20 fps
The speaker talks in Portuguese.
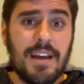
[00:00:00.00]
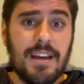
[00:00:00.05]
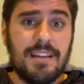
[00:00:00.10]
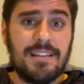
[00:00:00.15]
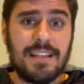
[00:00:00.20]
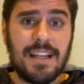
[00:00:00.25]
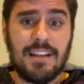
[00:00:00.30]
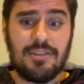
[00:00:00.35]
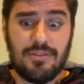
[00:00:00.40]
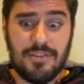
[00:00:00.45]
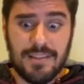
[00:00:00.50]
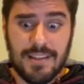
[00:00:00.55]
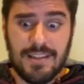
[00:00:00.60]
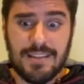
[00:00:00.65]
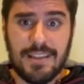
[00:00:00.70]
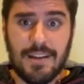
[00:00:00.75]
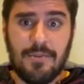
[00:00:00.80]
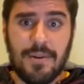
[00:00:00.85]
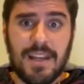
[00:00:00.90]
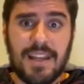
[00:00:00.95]
e seleções que
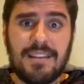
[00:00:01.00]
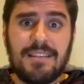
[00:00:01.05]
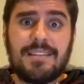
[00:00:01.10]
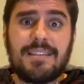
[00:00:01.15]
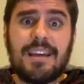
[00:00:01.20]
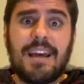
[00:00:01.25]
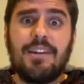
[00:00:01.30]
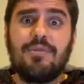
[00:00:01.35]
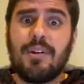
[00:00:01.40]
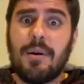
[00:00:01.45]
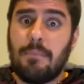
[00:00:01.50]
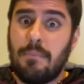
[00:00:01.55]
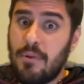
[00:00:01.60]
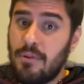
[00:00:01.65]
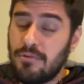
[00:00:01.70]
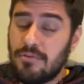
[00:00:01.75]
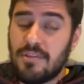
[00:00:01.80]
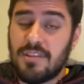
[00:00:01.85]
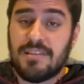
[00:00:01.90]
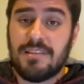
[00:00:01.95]
estão crescendo a
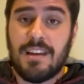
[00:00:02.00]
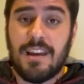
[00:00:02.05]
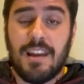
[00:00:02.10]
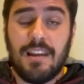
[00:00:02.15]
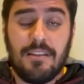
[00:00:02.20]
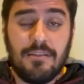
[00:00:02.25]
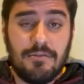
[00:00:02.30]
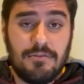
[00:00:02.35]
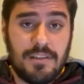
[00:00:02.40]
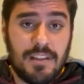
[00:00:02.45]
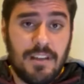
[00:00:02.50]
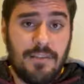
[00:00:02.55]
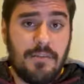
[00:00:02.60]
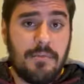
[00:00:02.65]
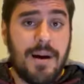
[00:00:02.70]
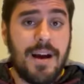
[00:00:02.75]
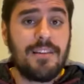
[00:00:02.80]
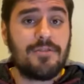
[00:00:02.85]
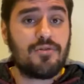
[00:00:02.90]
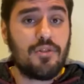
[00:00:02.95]
ponto de serem, inclusive,
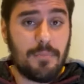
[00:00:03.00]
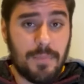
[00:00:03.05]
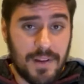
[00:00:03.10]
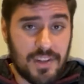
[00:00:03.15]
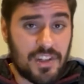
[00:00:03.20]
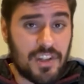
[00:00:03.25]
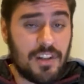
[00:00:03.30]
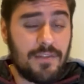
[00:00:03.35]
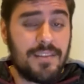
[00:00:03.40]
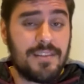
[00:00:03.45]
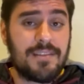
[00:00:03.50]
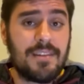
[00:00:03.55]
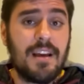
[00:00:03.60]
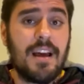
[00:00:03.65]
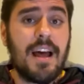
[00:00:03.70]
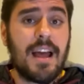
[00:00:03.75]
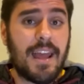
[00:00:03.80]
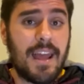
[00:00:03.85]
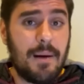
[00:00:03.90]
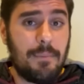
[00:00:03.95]
mais competitivas
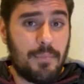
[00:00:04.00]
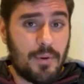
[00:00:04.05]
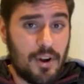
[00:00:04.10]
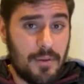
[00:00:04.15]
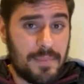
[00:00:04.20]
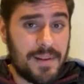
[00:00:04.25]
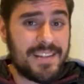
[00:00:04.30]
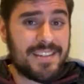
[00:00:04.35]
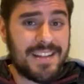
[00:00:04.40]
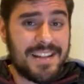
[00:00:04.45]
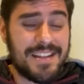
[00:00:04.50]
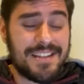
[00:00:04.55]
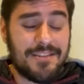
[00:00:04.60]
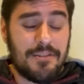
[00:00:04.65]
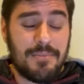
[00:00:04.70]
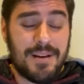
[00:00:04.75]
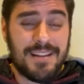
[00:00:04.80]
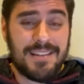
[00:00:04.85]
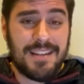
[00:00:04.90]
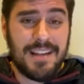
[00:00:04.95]
que a própria
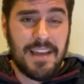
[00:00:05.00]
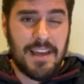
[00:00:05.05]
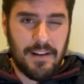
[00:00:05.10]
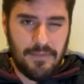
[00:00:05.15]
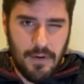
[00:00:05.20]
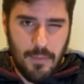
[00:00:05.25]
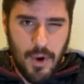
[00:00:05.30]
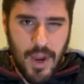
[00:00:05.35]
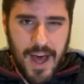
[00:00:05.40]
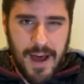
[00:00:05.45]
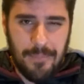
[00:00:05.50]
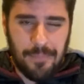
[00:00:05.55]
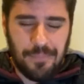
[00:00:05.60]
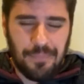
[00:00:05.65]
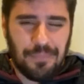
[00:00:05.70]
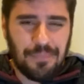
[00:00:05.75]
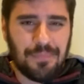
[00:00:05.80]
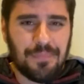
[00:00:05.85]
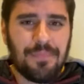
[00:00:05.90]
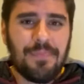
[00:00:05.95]
seleção brasileira. Vamos
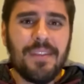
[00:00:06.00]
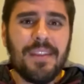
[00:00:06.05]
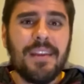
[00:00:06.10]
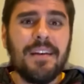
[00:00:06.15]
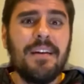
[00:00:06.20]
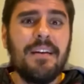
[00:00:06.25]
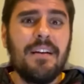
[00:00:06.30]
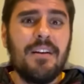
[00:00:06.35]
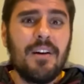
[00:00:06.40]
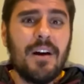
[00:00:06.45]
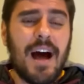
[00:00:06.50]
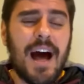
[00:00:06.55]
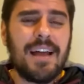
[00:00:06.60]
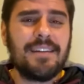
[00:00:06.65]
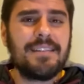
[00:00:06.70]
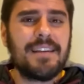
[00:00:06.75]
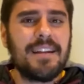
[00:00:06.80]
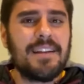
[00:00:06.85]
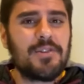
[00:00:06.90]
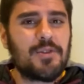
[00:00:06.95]
lá?
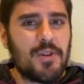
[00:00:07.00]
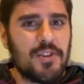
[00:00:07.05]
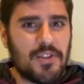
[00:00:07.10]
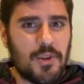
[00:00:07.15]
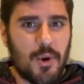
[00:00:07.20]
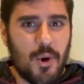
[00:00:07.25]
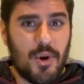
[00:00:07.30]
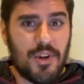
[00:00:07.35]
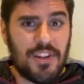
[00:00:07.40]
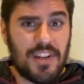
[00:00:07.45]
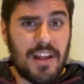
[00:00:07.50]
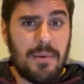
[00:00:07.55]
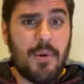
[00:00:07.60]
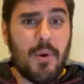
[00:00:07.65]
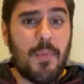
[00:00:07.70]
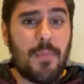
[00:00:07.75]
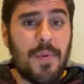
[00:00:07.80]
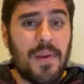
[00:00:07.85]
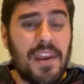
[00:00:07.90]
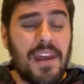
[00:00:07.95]
As seleções que hoje, na
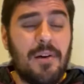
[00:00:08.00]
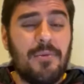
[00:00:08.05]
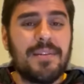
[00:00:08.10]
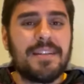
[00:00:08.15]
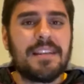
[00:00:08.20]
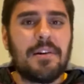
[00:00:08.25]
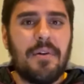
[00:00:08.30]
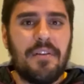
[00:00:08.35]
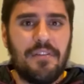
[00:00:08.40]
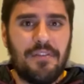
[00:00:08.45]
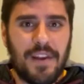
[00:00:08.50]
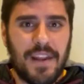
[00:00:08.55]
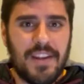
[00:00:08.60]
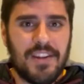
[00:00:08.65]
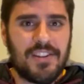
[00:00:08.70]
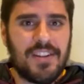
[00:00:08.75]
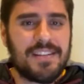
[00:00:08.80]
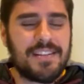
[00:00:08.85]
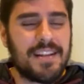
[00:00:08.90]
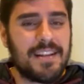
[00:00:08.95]
minha opinião, estão à
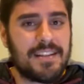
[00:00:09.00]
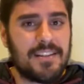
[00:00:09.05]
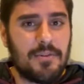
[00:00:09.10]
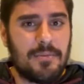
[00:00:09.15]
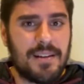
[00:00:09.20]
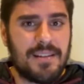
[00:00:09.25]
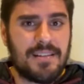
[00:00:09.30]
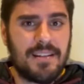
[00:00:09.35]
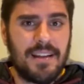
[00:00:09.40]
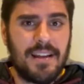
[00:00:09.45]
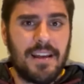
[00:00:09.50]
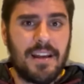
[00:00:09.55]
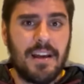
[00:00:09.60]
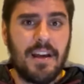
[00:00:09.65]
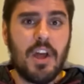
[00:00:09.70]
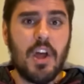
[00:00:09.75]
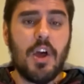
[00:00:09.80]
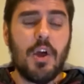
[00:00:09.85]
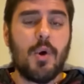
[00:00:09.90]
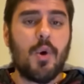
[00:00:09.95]
frente da seleção
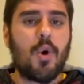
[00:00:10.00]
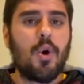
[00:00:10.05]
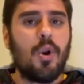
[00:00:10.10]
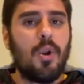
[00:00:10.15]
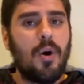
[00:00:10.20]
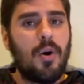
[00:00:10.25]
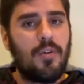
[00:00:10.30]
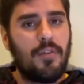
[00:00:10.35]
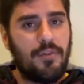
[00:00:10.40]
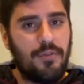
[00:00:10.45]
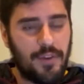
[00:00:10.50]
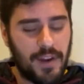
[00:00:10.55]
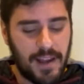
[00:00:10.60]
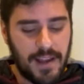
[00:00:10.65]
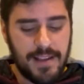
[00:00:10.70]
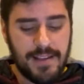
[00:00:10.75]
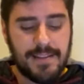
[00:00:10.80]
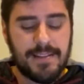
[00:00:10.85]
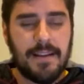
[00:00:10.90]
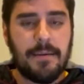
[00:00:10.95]
brasileira. Eu coloco
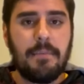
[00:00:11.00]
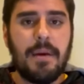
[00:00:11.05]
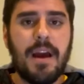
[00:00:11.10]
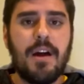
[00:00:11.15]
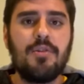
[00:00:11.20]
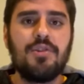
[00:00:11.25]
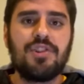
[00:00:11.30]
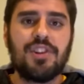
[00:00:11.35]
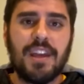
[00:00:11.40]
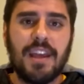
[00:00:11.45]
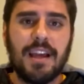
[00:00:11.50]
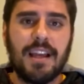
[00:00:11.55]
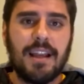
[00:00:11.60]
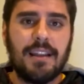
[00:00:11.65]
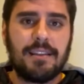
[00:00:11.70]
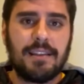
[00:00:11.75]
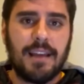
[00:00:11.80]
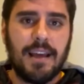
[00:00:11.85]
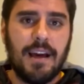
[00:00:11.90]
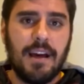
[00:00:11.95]
França, Bélgica e
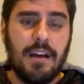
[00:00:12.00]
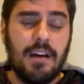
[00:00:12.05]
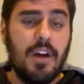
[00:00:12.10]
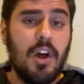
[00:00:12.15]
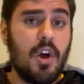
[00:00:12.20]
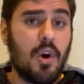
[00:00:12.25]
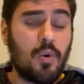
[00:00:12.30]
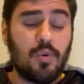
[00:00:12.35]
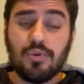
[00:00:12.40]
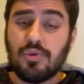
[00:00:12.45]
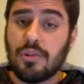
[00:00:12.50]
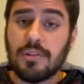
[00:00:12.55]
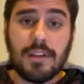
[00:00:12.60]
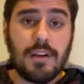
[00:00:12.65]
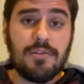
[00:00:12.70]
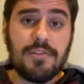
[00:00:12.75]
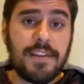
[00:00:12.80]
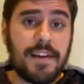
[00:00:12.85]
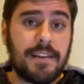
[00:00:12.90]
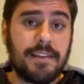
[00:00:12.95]
Inglaterra com
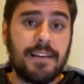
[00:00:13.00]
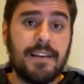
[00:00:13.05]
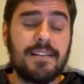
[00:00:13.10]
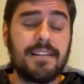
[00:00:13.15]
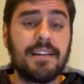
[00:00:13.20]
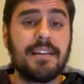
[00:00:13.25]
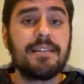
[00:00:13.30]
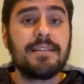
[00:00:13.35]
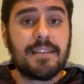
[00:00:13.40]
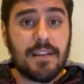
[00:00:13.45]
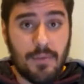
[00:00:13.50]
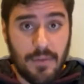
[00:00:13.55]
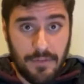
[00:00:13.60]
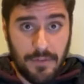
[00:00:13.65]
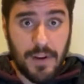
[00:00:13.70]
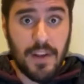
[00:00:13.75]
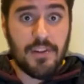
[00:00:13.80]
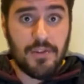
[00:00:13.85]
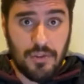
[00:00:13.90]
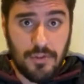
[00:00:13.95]
total certeza que estão à
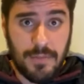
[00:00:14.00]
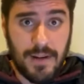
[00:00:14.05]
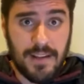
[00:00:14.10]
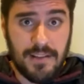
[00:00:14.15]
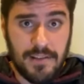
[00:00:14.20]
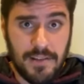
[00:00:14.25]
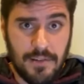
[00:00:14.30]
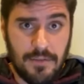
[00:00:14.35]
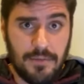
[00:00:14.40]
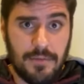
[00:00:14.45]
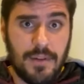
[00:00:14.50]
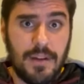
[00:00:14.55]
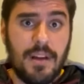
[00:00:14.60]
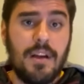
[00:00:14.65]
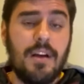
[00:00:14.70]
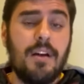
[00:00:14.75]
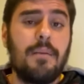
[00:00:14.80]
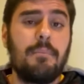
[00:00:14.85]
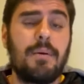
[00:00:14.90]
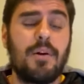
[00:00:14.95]
frente do Brasil.
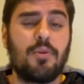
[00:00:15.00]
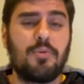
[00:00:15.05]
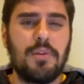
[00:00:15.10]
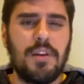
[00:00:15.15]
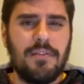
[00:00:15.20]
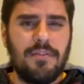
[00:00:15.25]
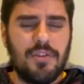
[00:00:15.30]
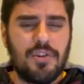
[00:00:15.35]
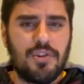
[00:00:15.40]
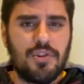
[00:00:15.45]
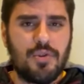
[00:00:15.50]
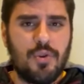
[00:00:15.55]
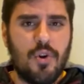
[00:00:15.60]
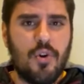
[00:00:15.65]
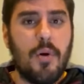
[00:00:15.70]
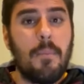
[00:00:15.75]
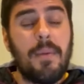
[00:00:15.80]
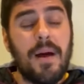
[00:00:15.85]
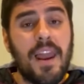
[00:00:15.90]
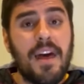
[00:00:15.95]
Pelo nível de
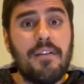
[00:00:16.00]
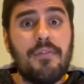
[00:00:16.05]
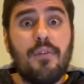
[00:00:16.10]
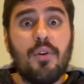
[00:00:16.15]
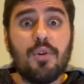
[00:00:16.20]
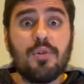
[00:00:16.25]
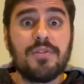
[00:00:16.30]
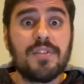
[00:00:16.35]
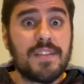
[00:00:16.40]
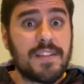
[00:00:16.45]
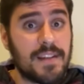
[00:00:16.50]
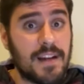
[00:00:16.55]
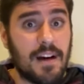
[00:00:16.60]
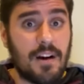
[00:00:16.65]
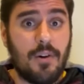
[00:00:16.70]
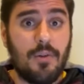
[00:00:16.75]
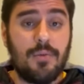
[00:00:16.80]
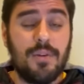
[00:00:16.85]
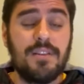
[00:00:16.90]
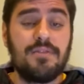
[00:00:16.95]
jogo, pela
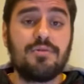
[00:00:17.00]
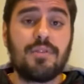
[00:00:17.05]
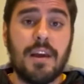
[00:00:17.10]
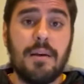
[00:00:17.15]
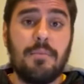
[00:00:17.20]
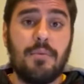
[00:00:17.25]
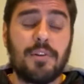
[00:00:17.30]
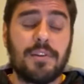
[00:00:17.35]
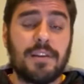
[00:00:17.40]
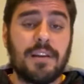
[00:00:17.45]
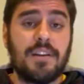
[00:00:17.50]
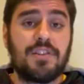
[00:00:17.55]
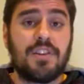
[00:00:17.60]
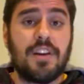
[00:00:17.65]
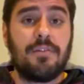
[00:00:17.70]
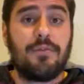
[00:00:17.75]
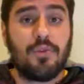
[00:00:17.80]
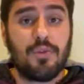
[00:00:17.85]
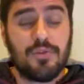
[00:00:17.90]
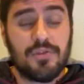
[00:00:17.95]
evolução, isso que é importante,
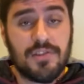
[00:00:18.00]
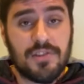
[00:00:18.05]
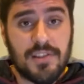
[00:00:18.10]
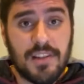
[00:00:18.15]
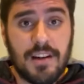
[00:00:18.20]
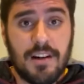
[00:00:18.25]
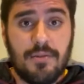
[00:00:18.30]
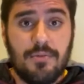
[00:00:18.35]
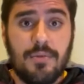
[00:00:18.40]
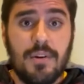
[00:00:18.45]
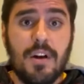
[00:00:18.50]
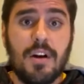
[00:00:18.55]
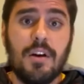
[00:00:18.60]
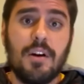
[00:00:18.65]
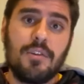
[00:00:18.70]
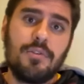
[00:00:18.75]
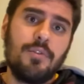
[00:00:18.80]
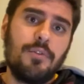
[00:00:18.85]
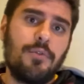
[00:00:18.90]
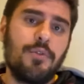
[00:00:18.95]
a evolução
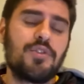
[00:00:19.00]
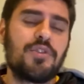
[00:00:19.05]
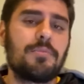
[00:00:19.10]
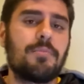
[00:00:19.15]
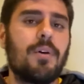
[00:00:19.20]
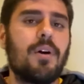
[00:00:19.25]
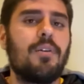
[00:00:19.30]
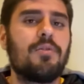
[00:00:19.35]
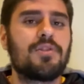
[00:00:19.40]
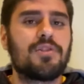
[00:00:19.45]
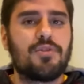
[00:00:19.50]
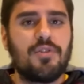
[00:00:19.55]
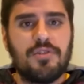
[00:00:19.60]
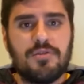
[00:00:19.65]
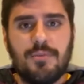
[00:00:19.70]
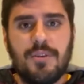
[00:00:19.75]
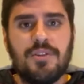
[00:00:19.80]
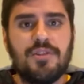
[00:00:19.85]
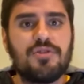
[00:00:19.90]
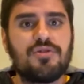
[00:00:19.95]
do futebol de
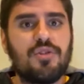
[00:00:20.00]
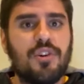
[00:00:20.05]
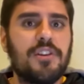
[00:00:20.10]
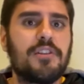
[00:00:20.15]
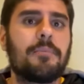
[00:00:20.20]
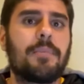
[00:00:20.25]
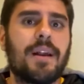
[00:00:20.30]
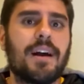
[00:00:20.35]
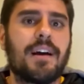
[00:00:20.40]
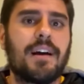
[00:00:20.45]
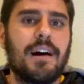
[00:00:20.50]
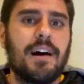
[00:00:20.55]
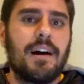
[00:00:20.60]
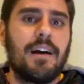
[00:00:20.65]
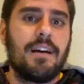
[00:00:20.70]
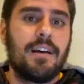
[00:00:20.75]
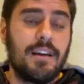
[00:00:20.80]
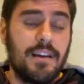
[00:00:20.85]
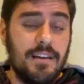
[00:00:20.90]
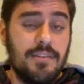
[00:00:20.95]
2018 para
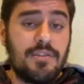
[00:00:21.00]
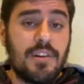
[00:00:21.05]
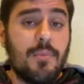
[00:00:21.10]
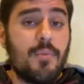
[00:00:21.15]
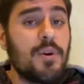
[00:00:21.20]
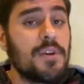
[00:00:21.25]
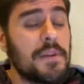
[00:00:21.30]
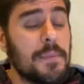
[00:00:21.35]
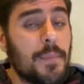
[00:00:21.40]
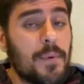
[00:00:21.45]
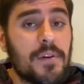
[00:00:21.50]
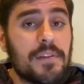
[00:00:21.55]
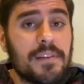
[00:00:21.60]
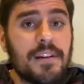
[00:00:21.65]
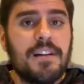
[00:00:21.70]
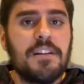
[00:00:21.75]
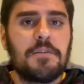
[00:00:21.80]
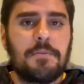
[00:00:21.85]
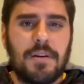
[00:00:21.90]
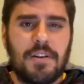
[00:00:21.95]
cá. Isso é muito
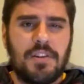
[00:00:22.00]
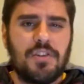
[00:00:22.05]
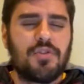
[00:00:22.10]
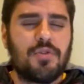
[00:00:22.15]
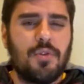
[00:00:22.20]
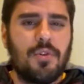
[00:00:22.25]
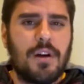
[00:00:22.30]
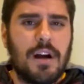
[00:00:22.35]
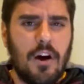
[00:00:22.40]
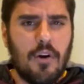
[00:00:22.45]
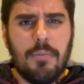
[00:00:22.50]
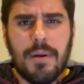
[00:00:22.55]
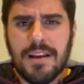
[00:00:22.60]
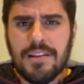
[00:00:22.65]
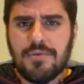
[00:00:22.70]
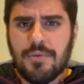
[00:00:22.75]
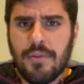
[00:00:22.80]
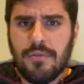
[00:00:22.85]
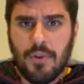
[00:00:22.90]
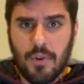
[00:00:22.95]
importante para a gente colocar. O
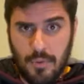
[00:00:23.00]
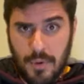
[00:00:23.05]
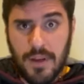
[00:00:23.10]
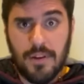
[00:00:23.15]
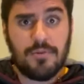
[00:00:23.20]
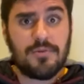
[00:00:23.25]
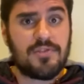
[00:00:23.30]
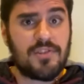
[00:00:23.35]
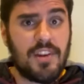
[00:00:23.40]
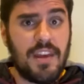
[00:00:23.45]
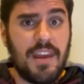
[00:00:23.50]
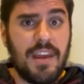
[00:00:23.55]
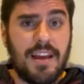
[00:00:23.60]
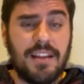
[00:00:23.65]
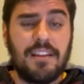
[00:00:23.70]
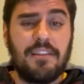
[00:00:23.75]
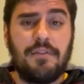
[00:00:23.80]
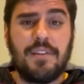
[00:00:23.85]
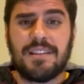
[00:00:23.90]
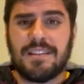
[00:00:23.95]
Brasil evoluiu, sim, a
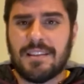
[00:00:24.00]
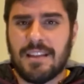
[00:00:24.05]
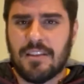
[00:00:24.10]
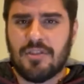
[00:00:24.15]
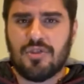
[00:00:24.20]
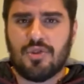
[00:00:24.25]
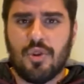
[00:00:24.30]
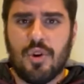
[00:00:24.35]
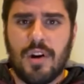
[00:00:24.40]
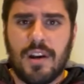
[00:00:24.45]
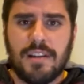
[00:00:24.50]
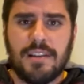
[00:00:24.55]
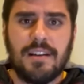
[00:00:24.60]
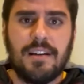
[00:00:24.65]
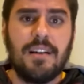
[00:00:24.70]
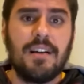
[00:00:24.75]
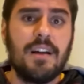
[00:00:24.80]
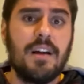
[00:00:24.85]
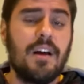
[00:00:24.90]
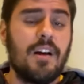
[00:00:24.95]
defesa está
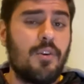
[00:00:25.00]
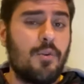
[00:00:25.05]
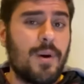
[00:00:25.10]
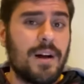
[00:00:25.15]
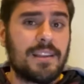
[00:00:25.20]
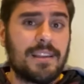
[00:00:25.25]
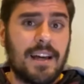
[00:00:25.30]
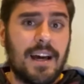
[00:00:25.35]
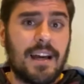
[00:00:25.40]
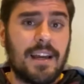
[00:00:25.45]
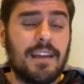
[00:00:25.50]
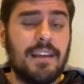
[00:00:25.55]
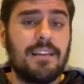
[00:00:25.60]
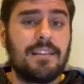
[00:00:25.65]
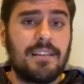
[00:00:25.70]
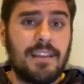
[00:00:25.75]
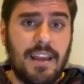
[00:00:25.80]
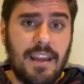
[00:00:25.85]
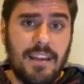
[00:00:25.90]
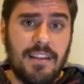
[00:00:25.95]
sólida, o ataque
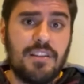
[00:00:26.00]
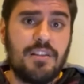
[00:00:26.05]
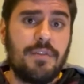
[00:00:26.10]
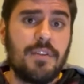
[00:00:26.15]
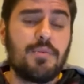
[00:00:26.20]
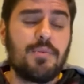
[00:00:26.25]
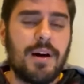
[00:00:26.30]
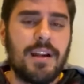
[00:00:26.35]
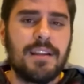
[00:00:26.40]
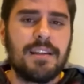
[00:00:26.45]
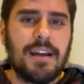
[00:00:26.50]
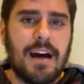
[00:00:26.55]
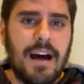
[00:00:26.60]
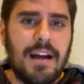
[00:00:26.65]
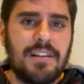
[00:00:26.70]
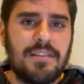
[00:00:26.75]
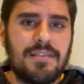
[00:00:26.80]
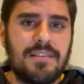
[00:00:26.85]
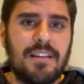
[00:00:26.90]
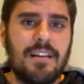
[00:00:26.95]
tem
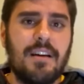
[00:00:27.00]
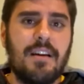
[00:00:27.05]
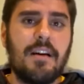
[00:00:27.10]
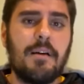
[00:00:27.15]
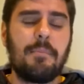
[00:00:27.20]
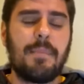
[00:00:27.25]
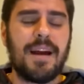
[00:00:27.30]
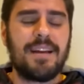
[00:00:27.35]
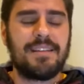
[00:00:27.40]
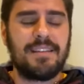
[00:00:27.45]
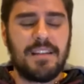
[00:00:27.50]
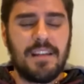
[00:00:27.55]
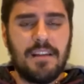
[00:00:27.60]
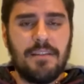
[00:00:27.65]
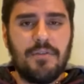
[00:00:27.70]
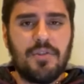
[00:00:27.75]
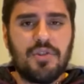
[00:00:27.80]
individualidades, mas em nível